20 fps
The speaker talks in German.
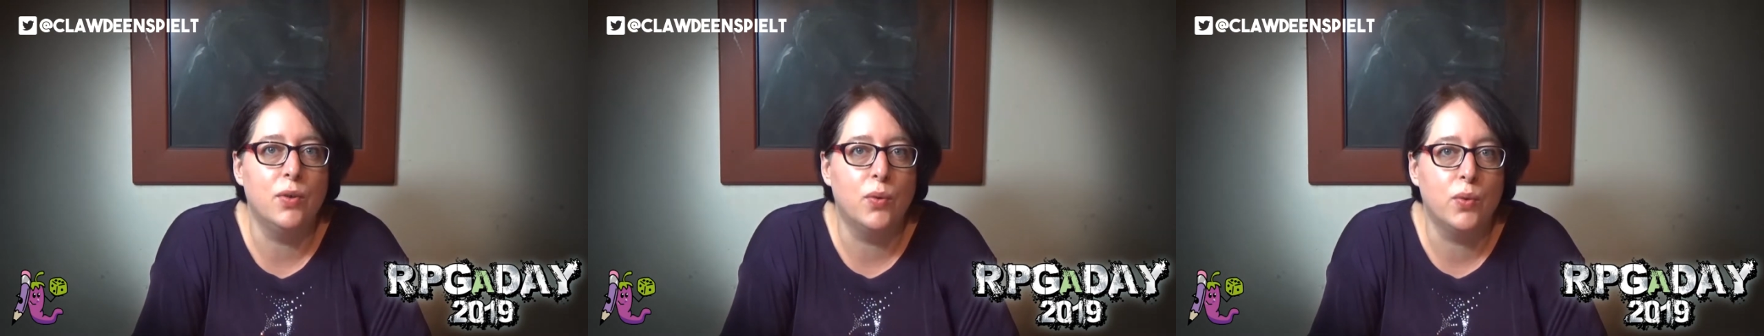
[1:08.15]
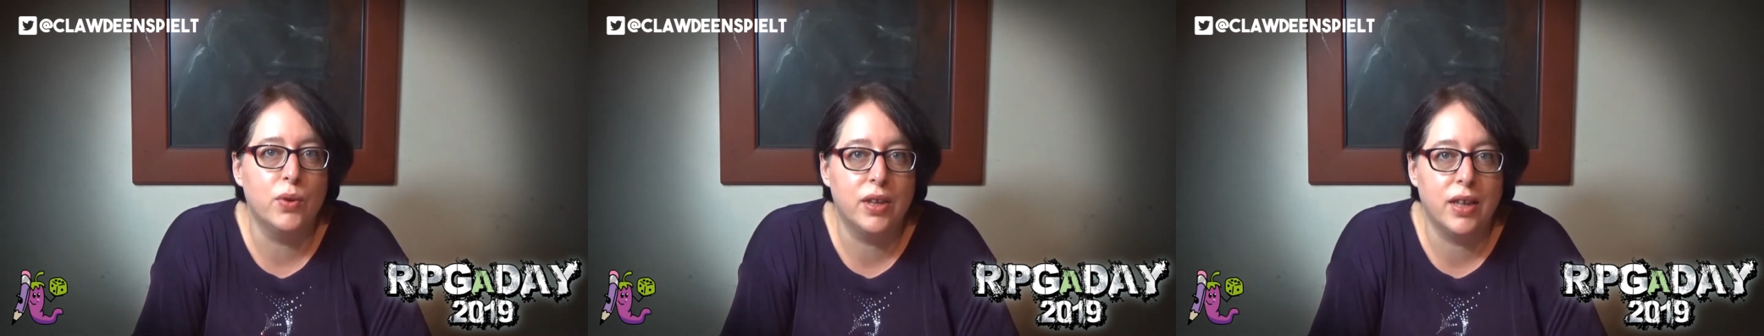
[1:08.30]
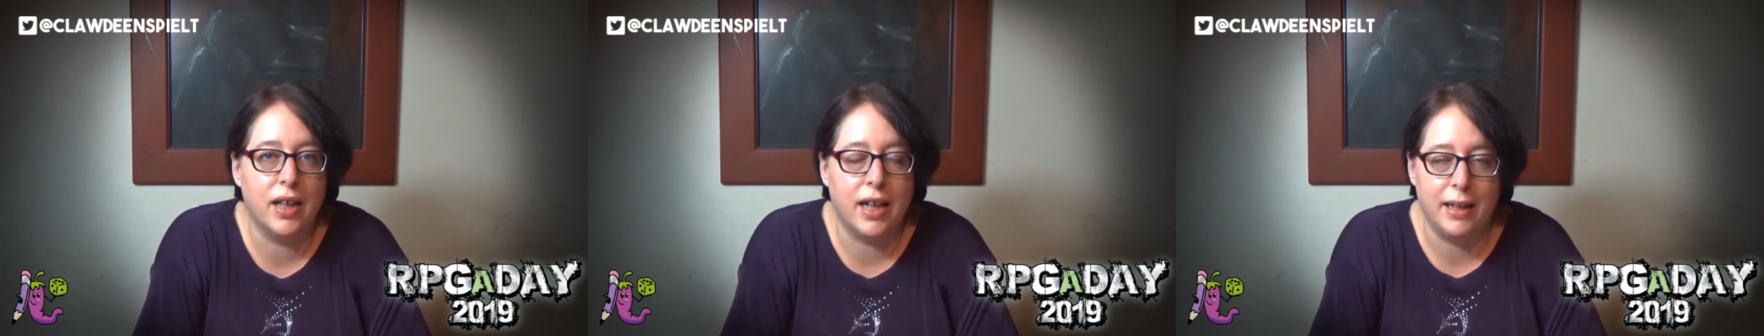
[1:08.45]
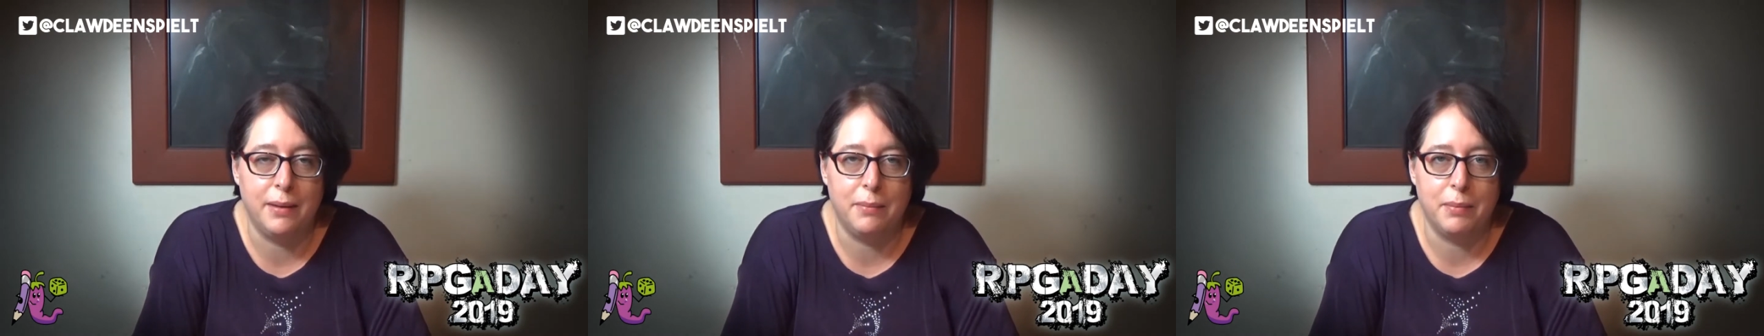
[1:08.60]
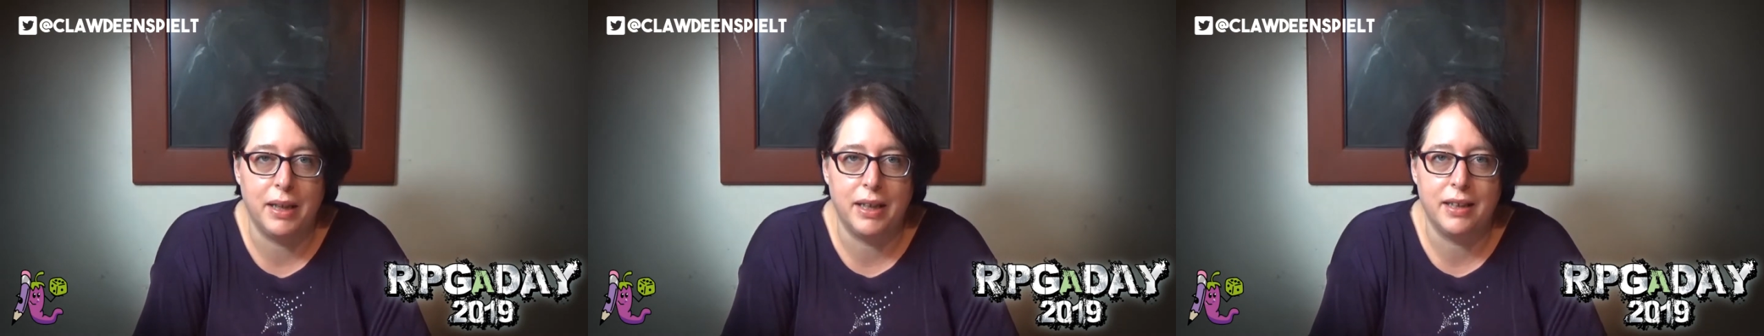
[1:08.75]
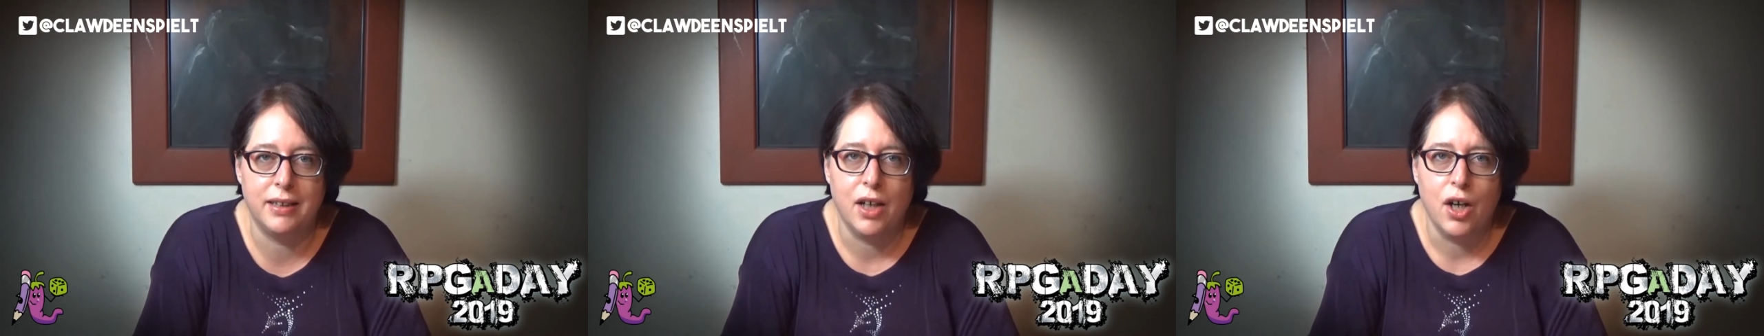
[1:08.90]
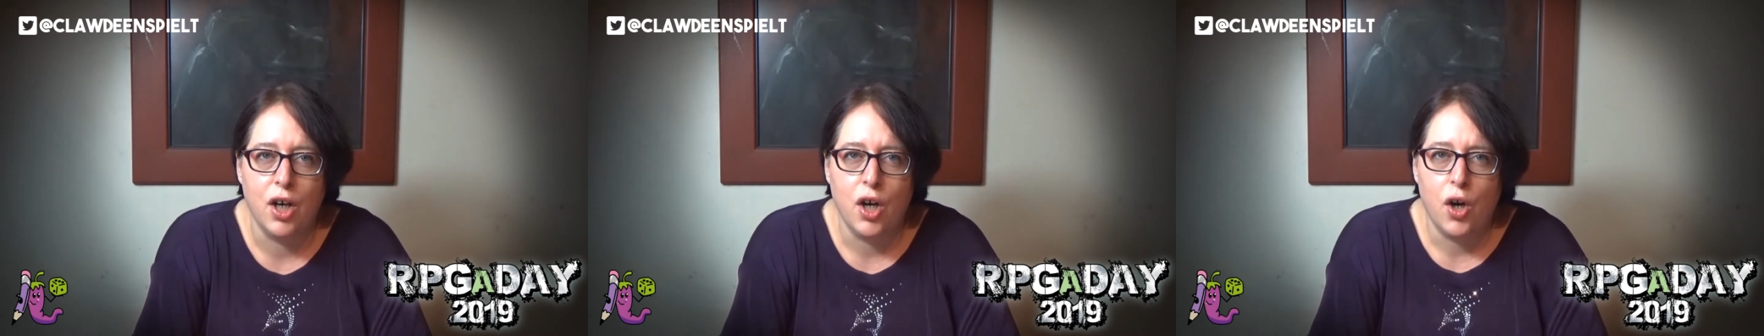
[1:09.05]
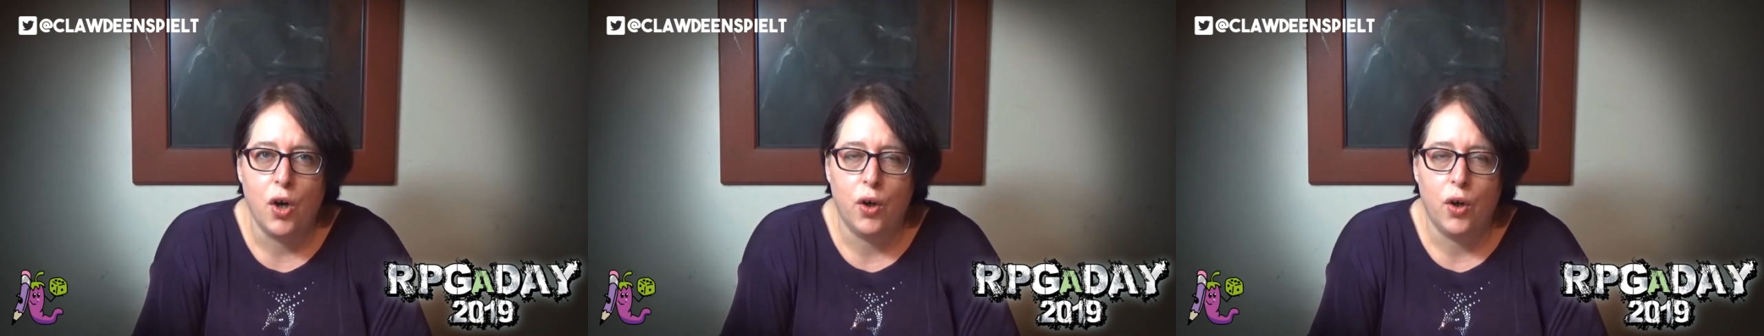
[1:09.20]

Note reinbringt.